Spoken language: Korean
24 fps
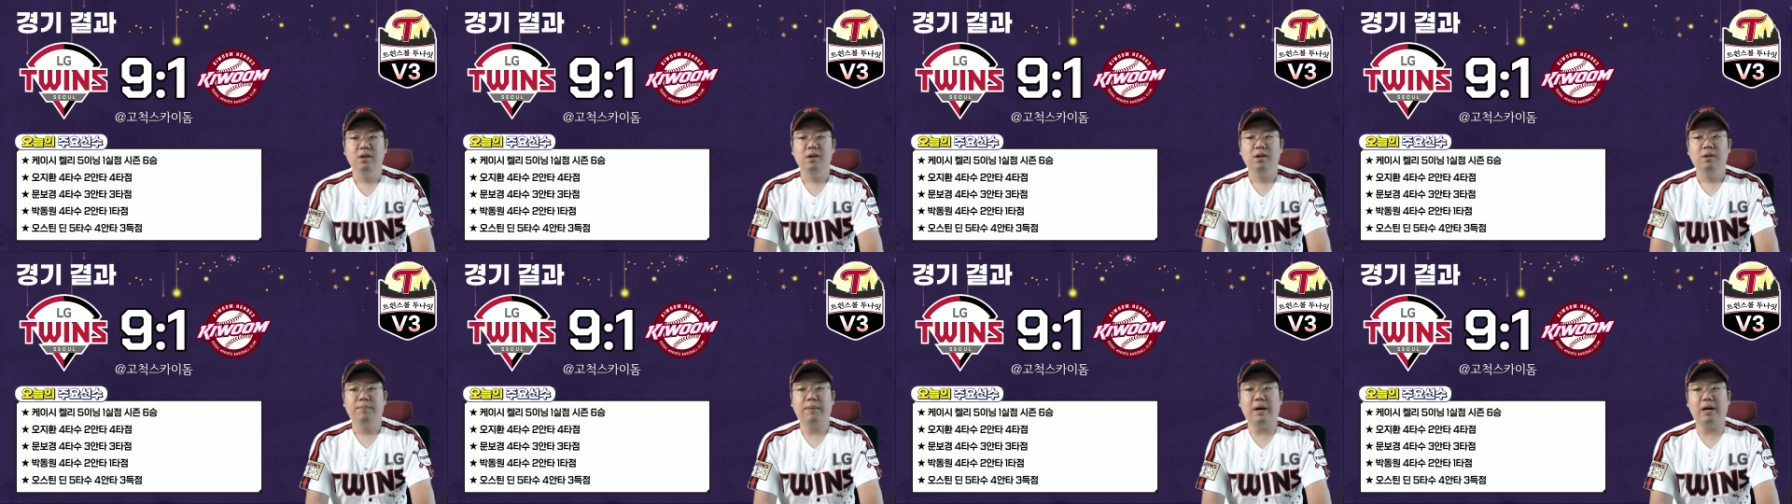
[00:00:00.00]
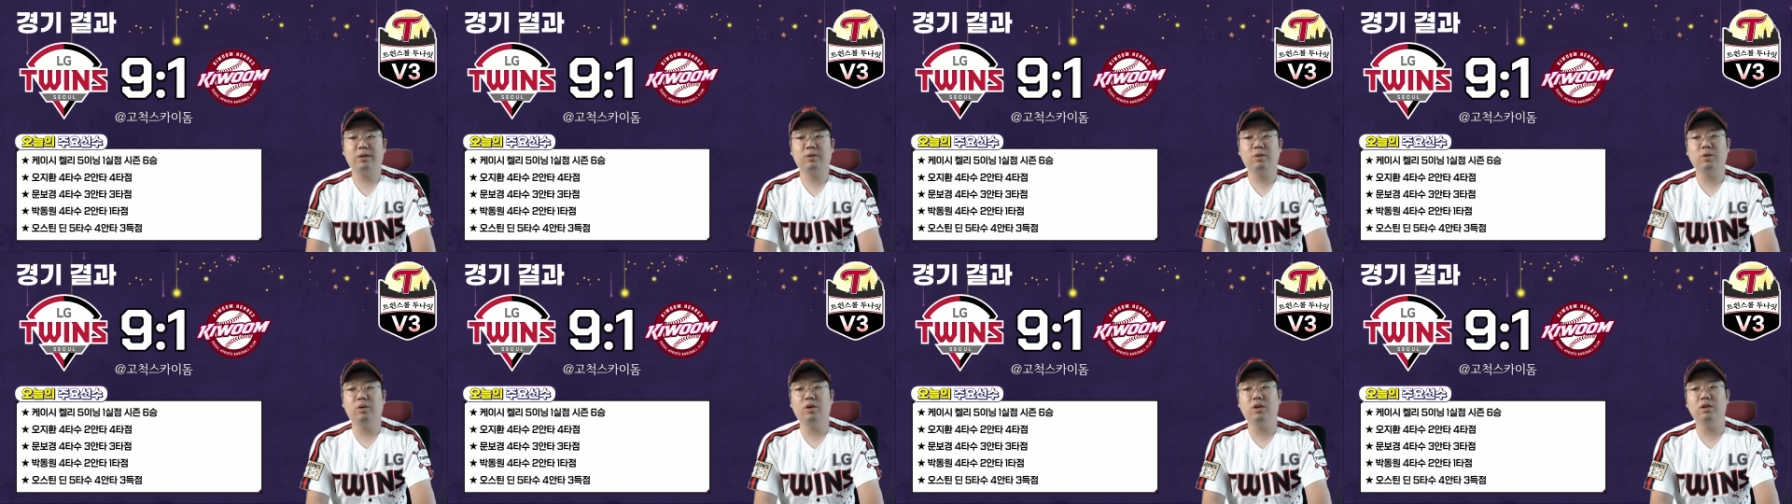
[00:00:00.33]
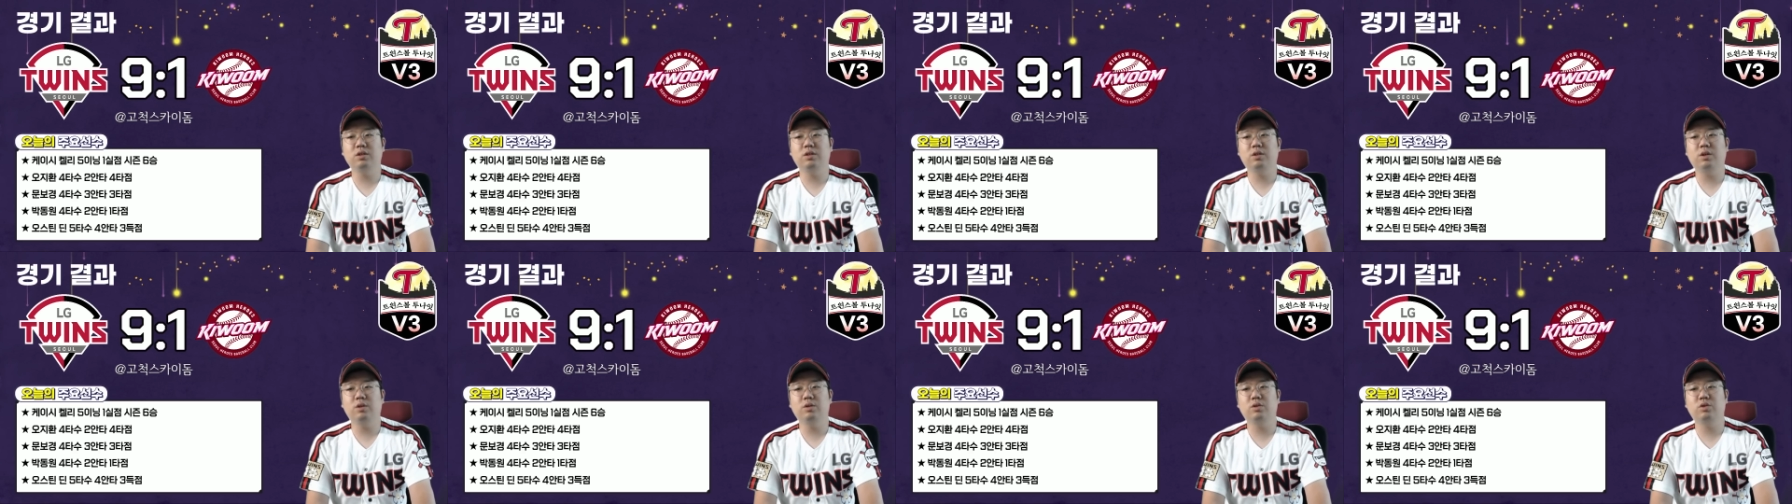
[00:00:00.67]
박동원
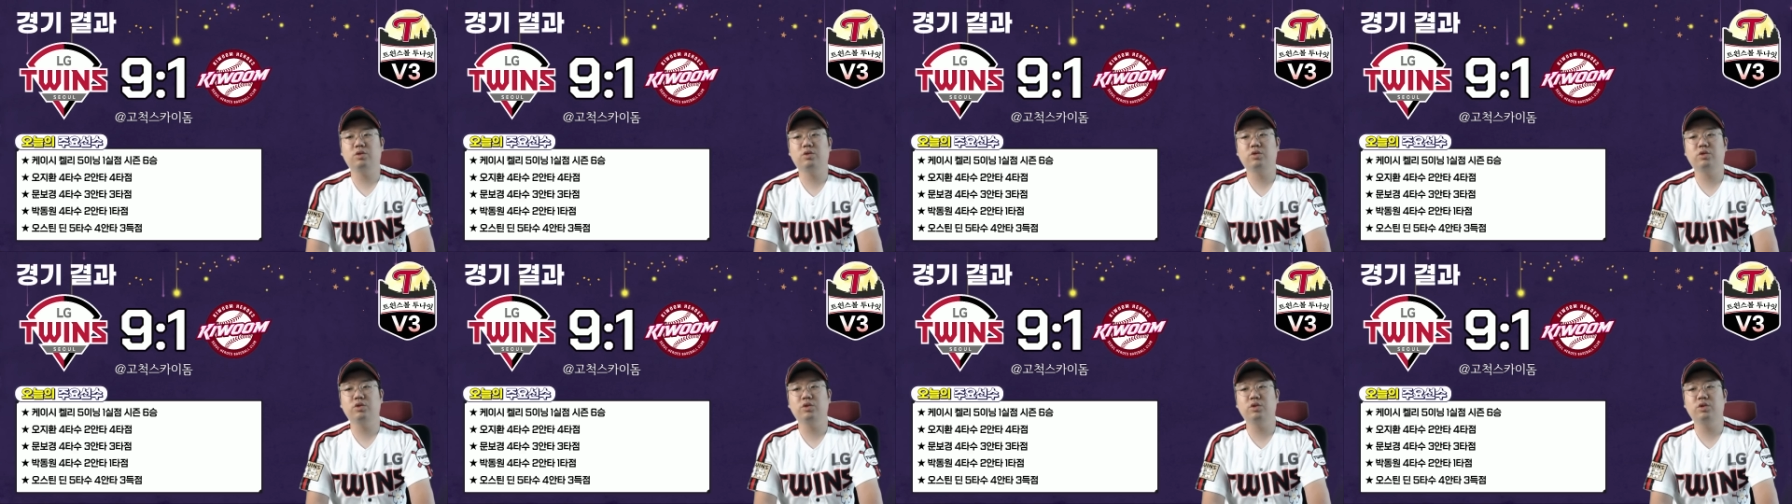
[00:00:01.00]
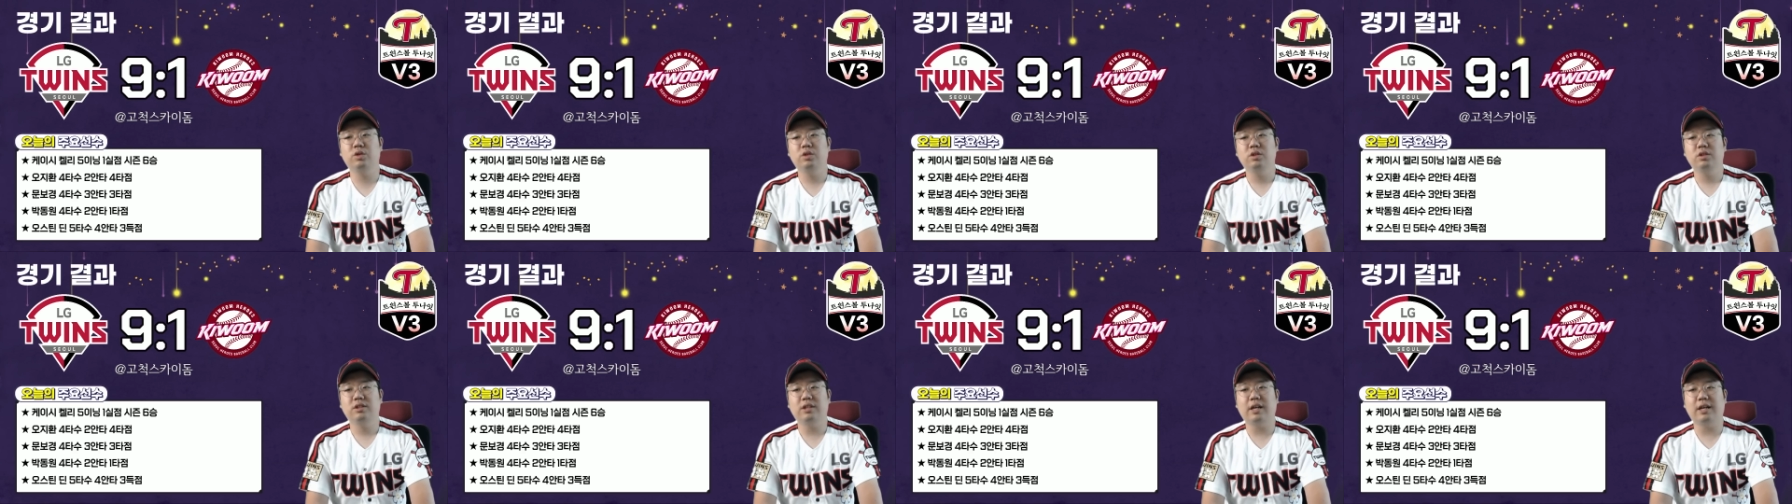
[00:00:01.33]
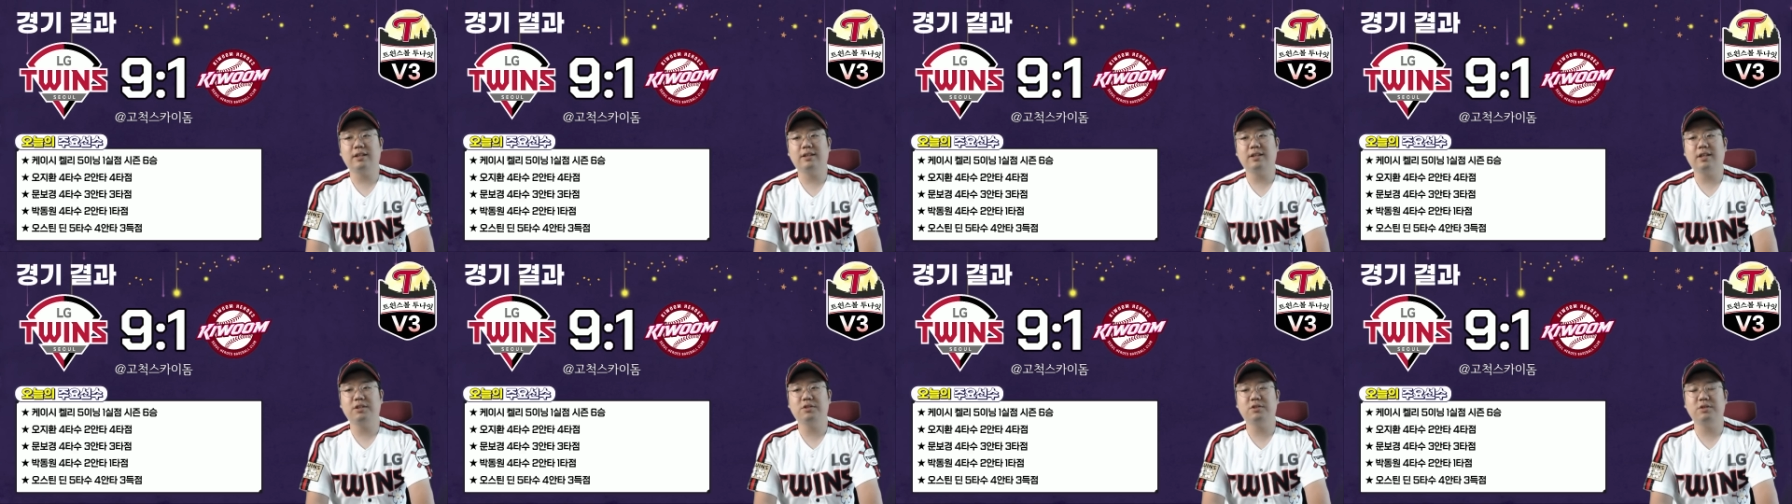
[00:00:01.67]
선수 사
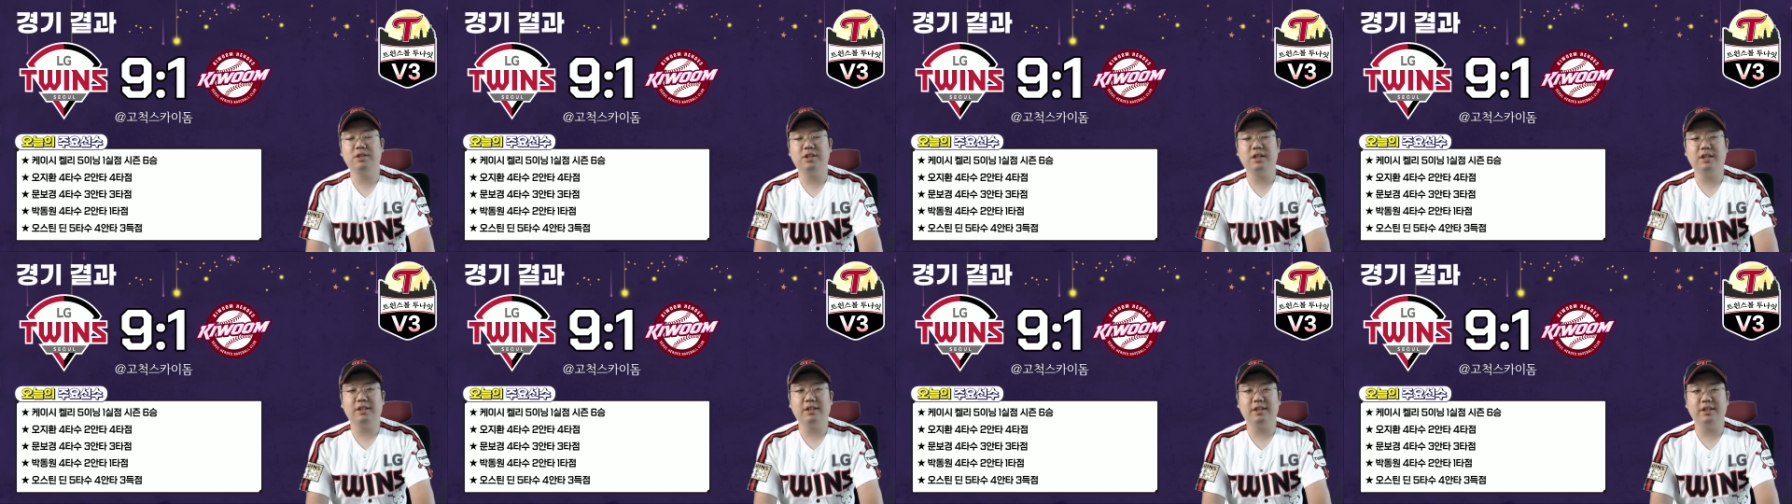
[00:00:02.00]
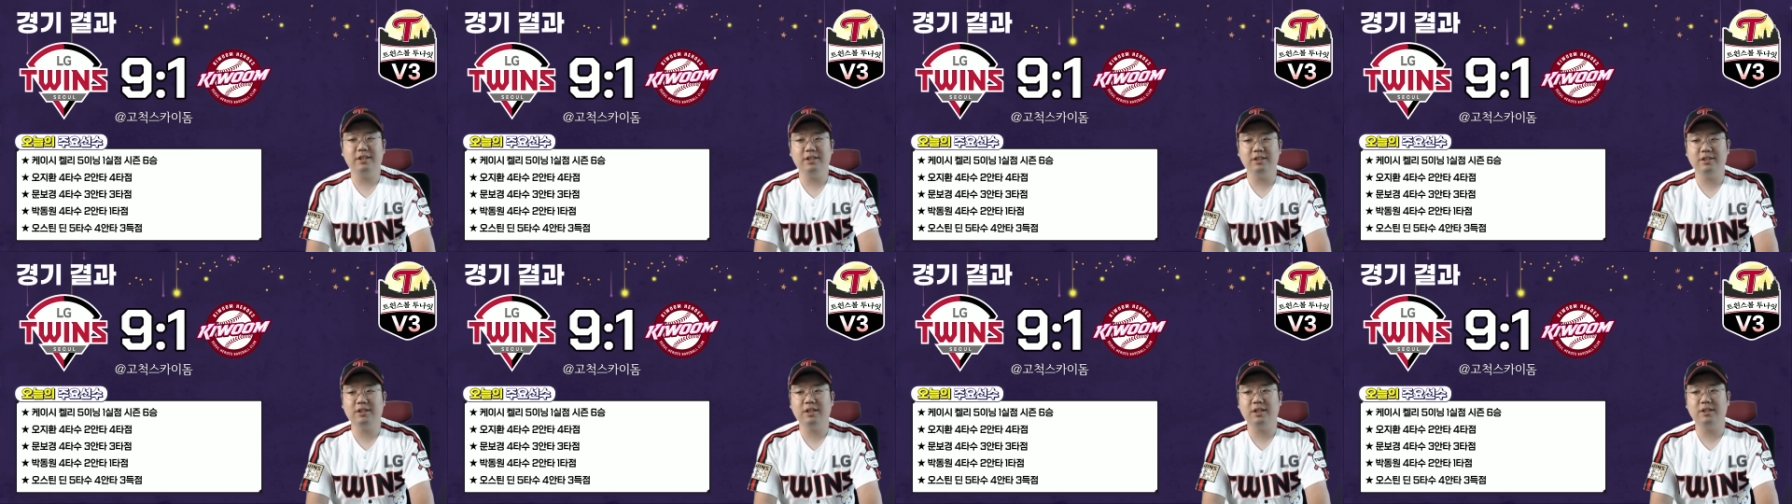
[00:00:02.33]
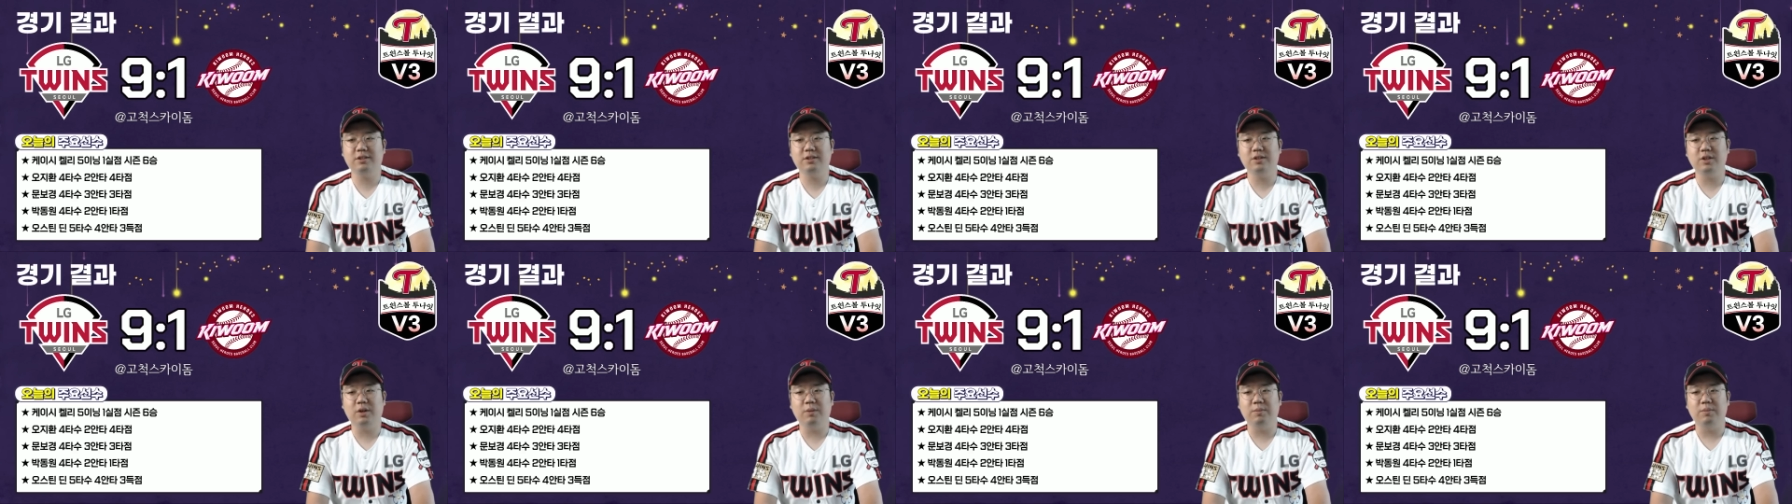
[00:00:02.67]
타수 이 안타 일
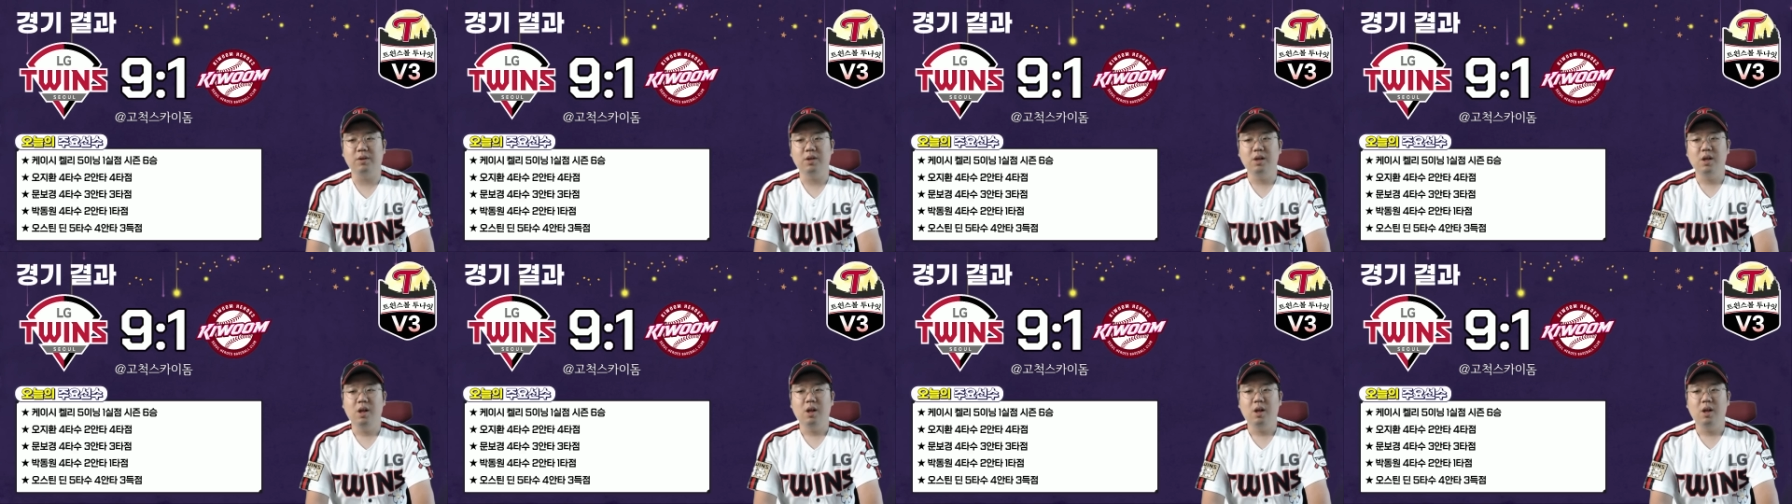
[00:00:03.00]
타점,